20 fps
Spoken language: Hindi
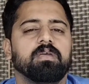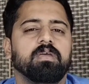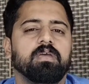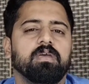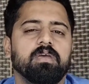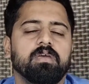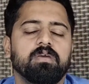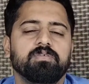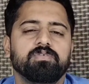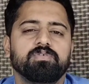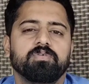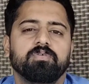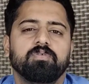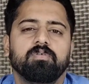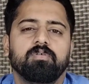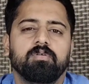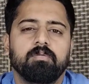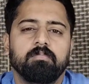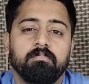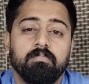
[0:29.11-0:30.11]
की जो
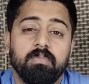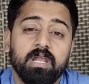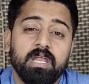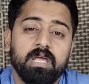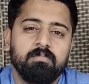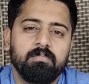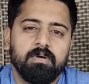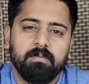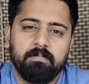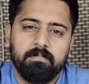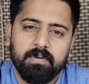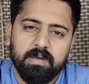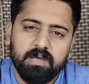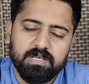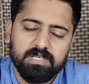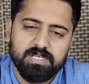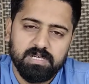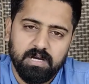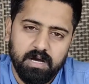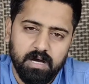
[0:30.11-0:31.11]
मरी में
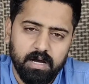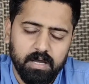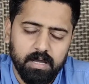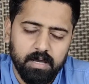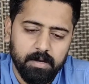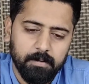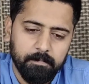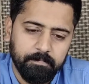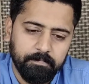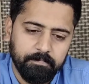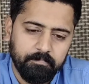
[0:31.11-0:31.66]
पेश आया